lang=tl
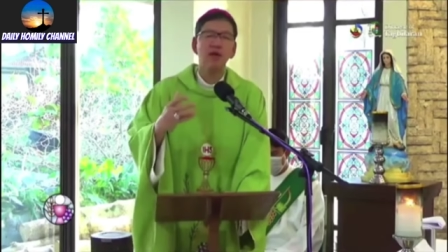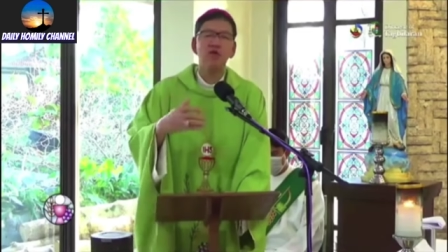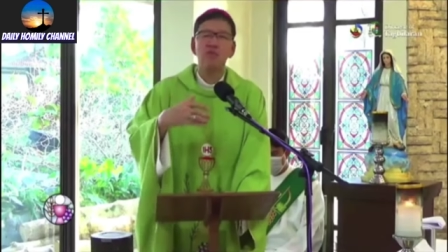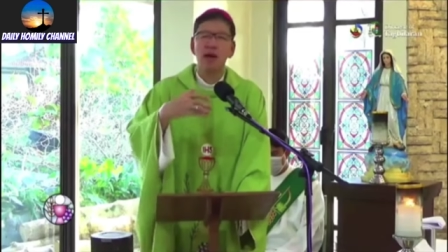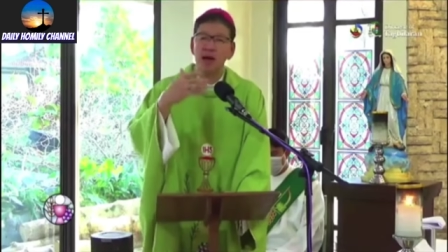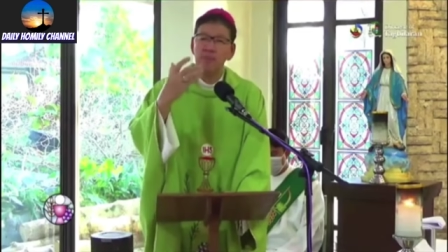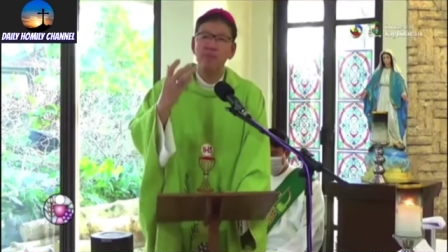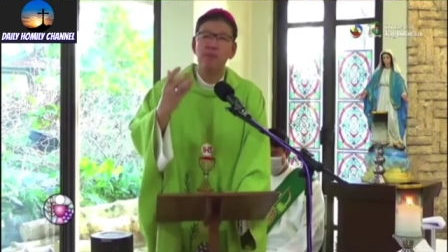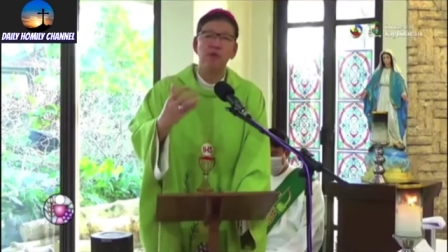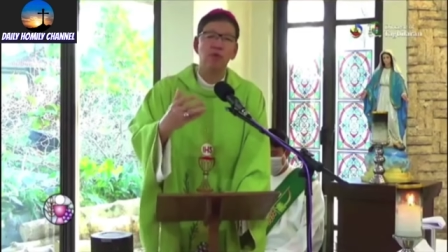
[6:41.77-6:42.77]
o
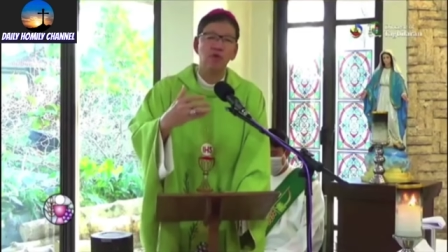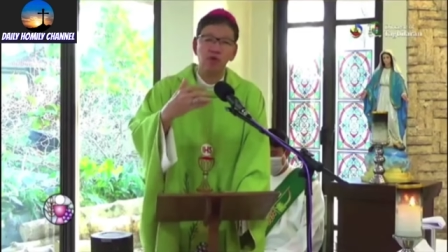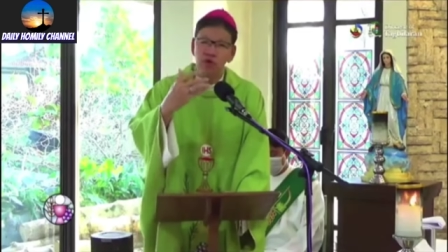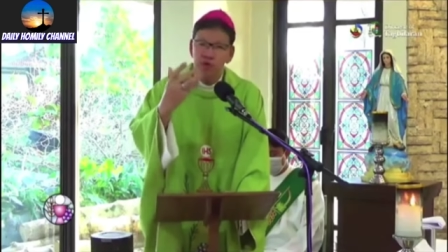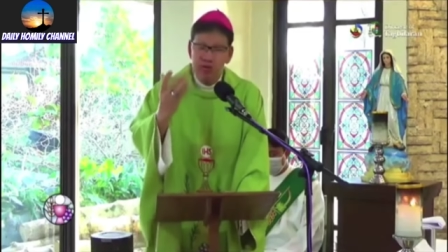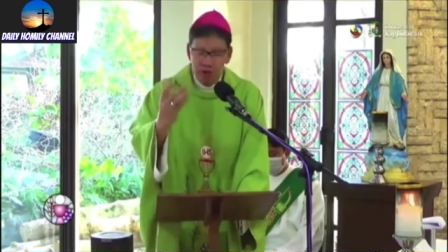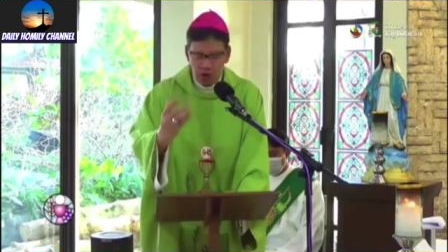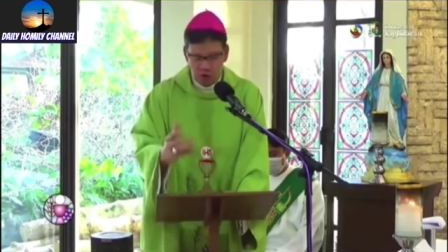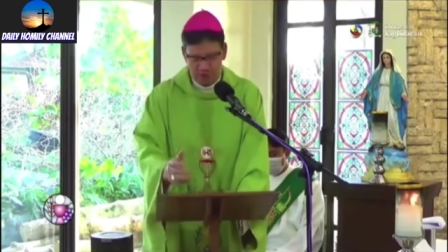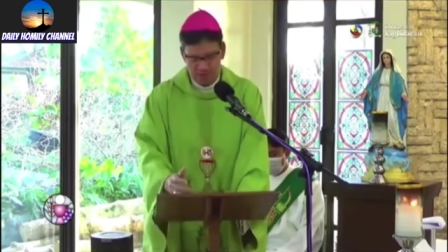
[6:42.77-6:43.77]
magampo kung
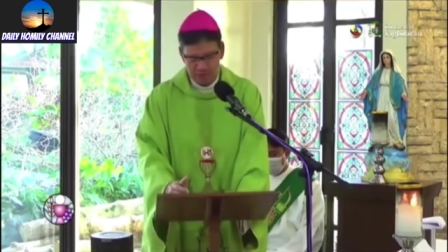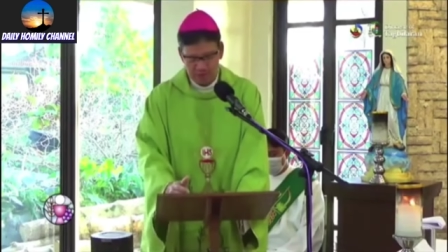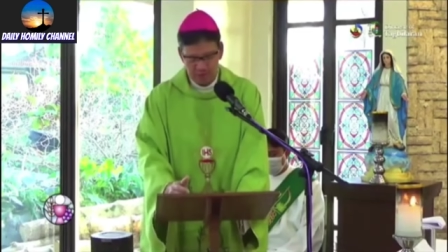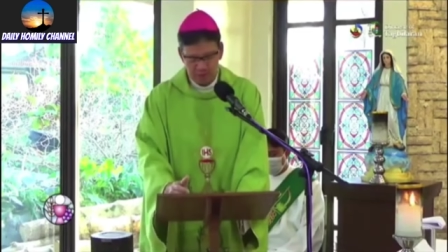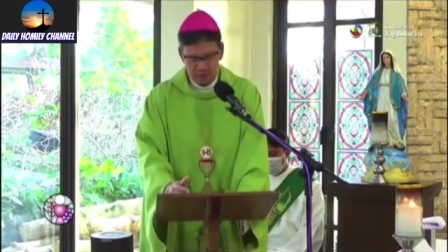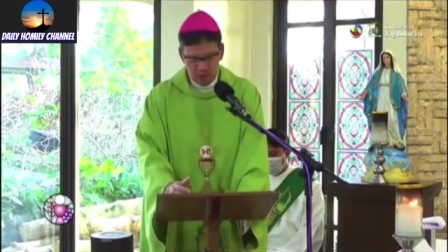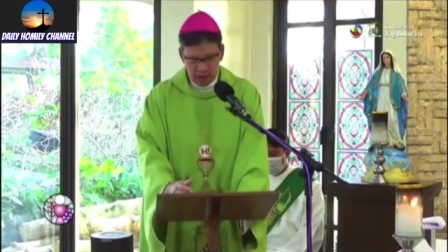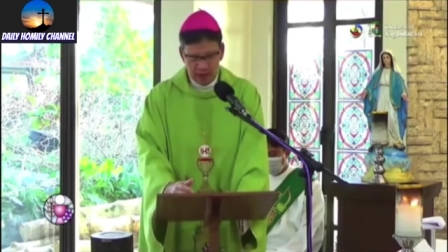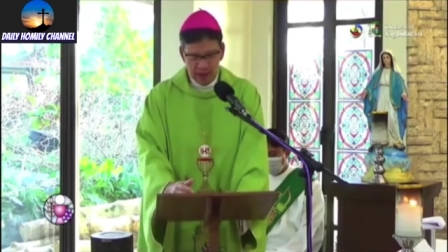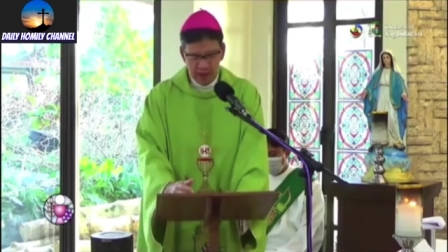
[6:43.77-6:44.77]
Domingo.
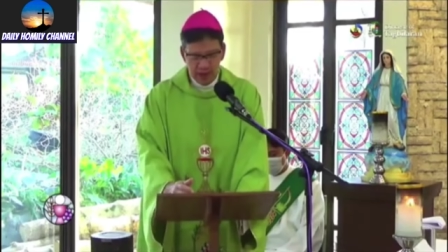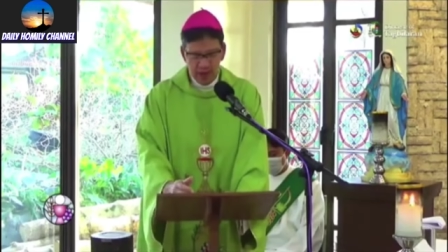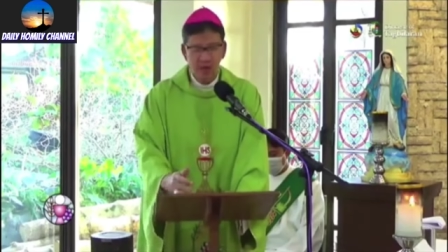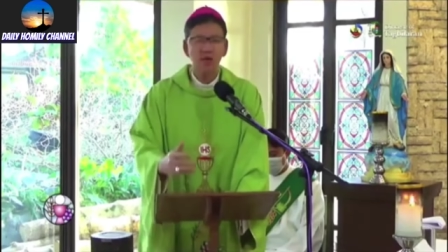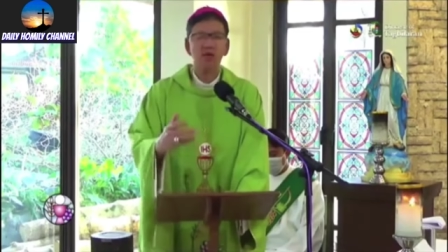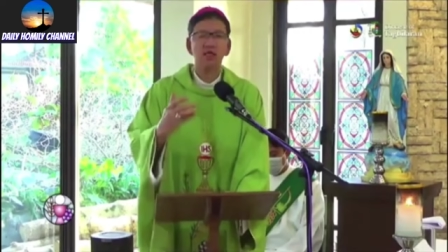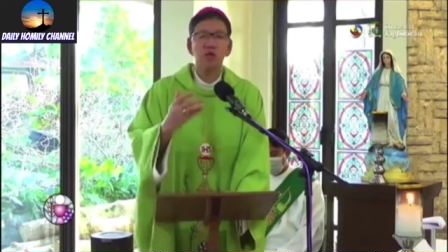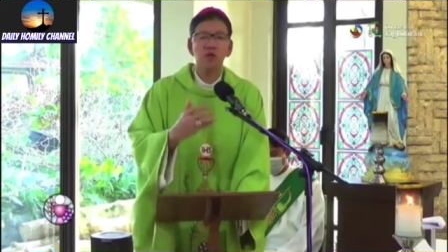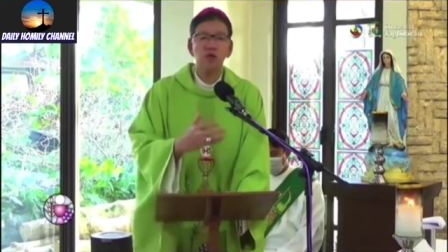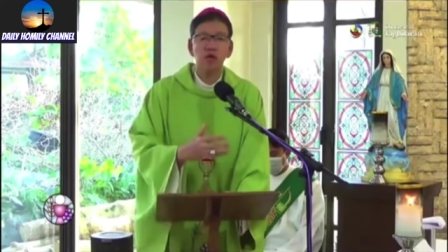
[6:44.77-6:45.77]
Unya, gikan
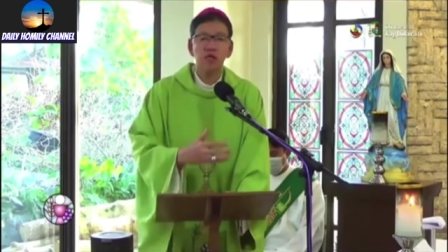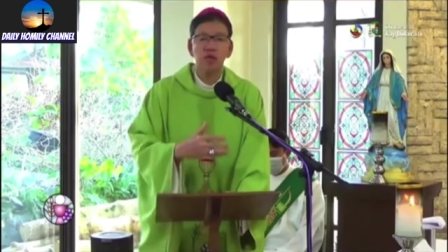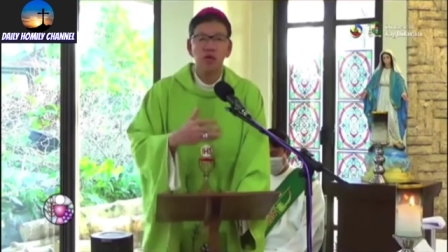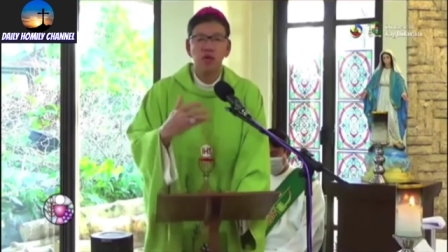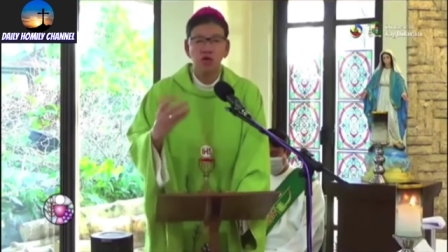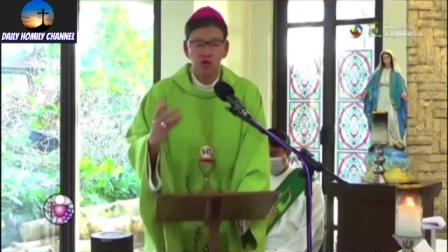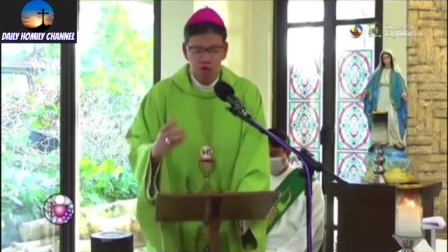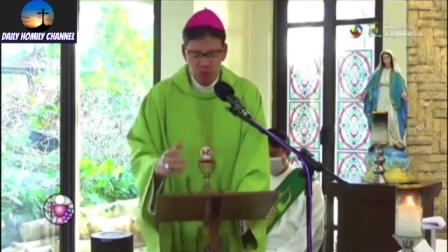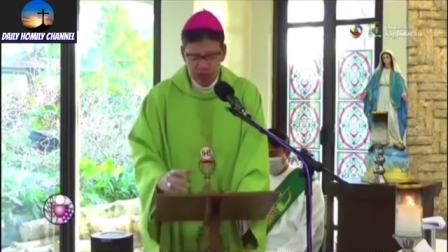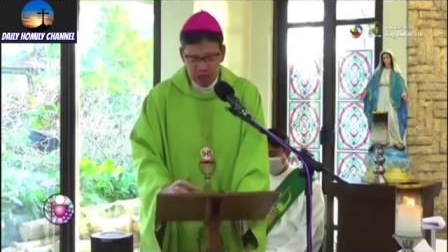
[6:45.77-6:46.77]
sa Lunes,
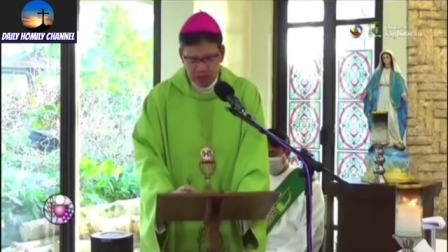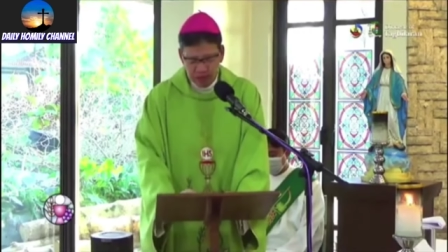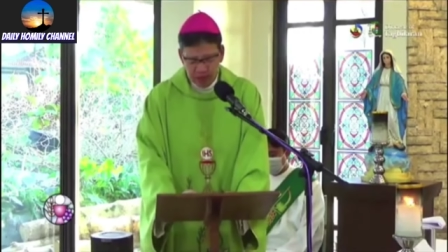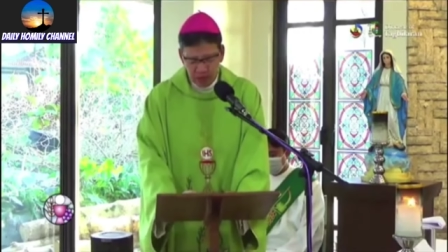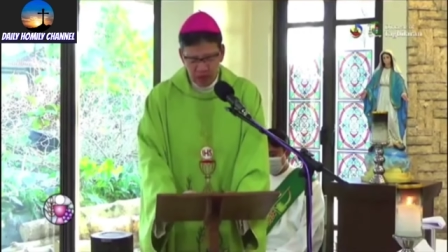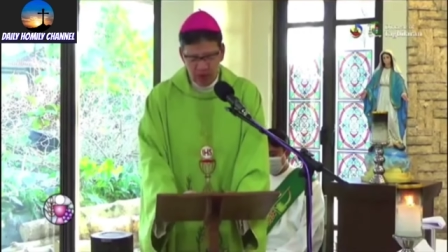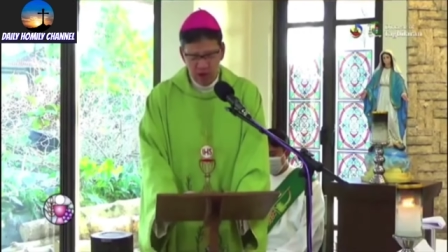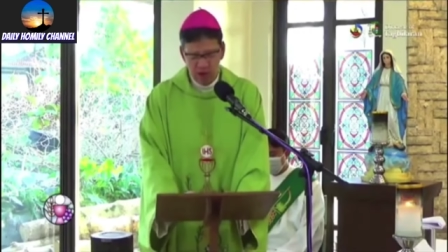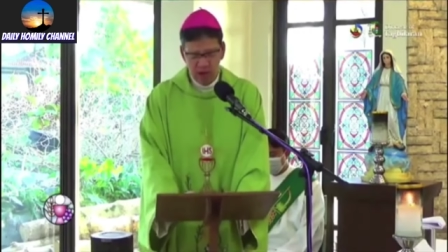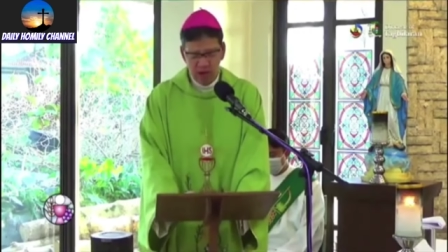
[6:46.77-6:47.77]
kutob sa
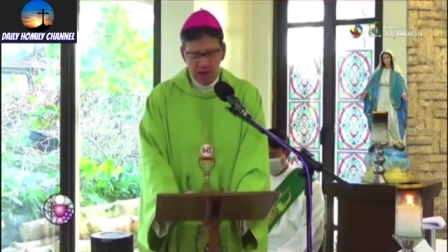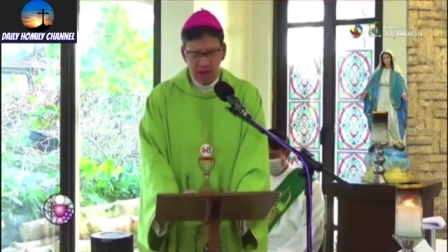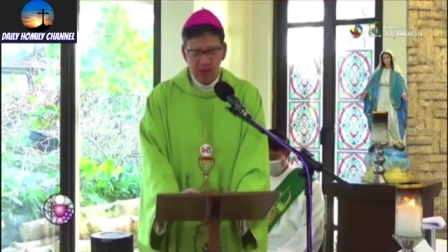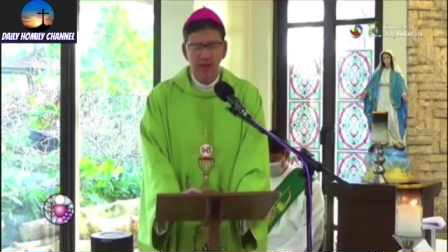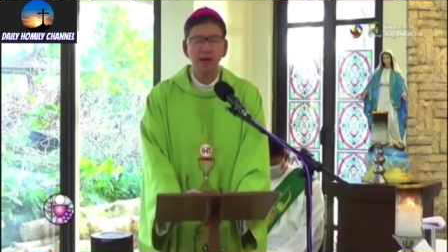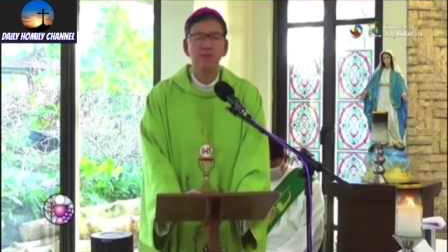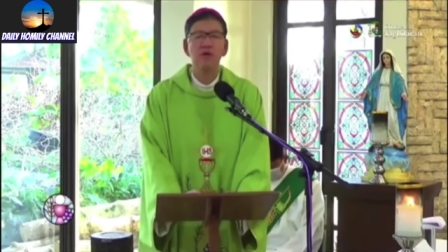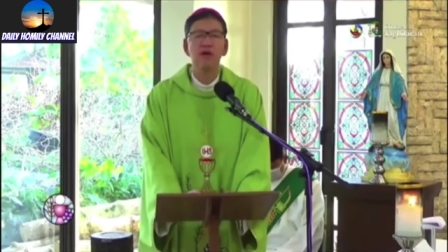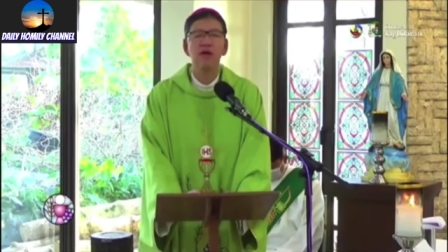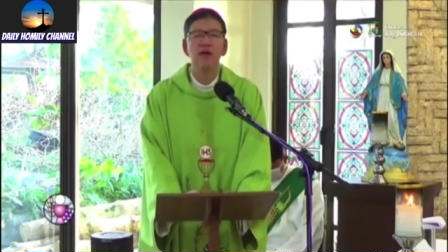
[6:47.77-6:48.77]
Sabado. Ang ilang
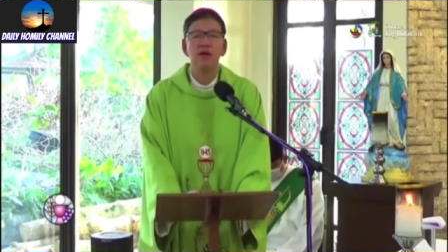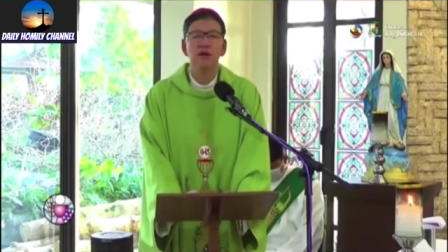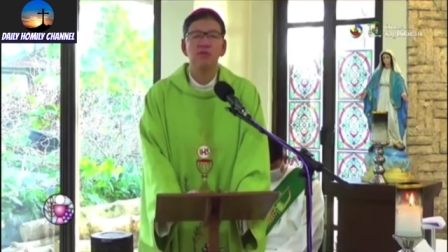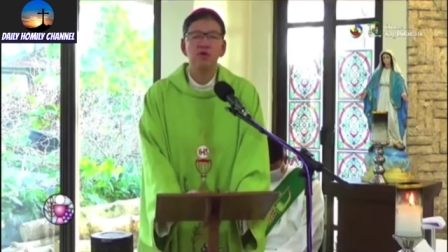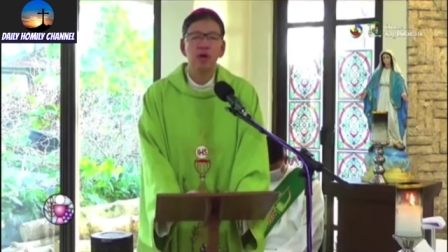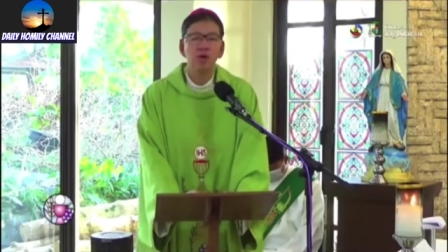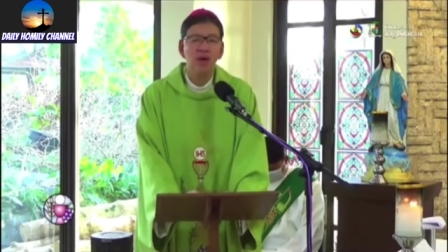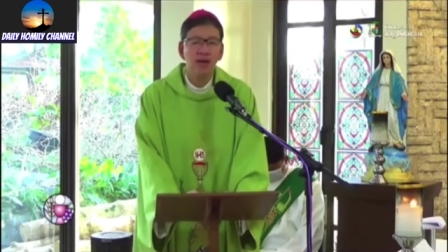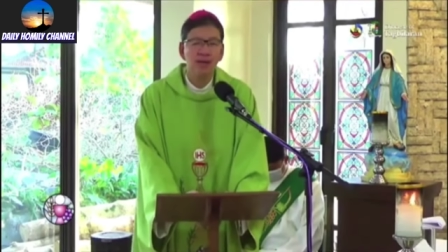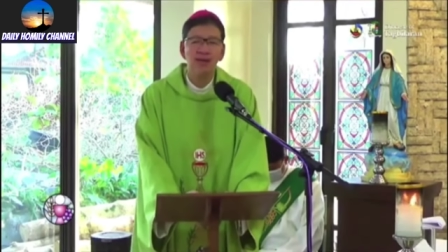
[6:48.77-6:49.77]
kinabuhi, murag
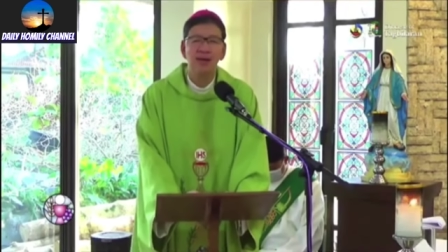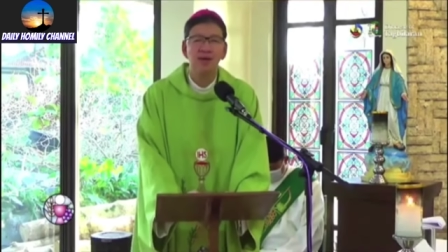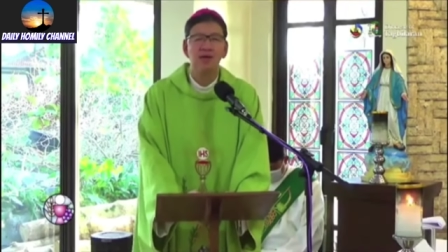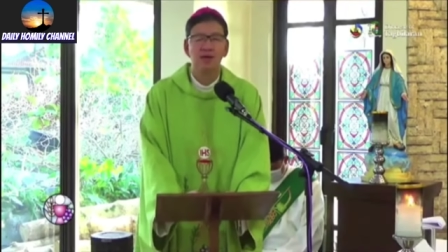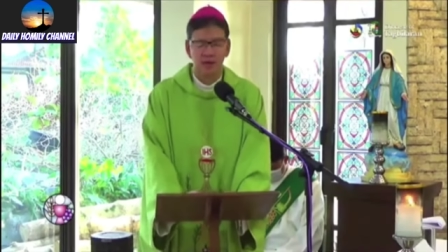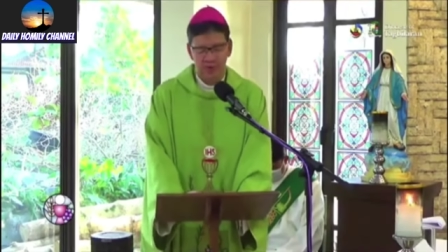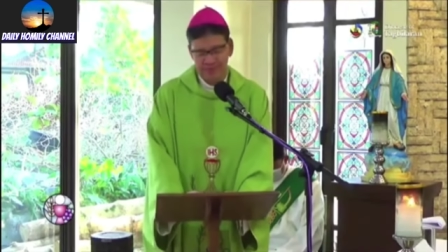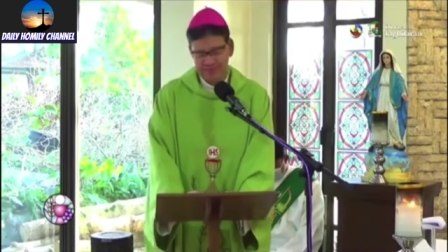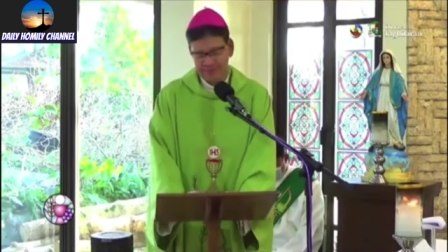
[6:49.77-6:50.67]
walay Ginoo.